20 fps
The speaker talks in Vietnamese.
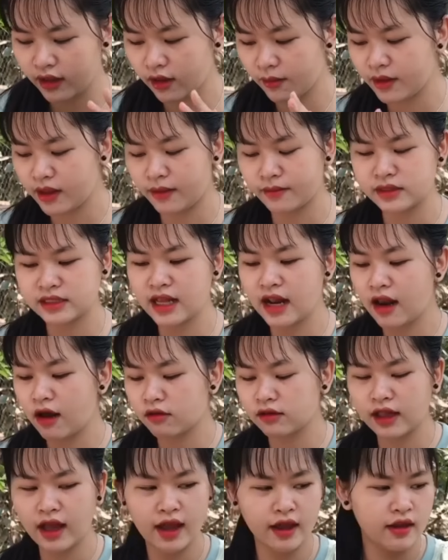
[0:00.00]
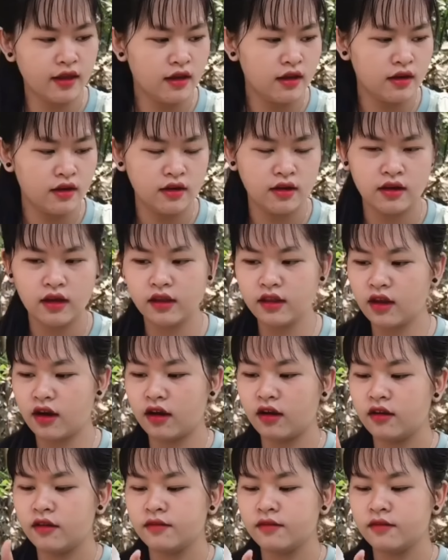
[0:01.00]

thế bây giờ mình sẽ lau tay thấy chưa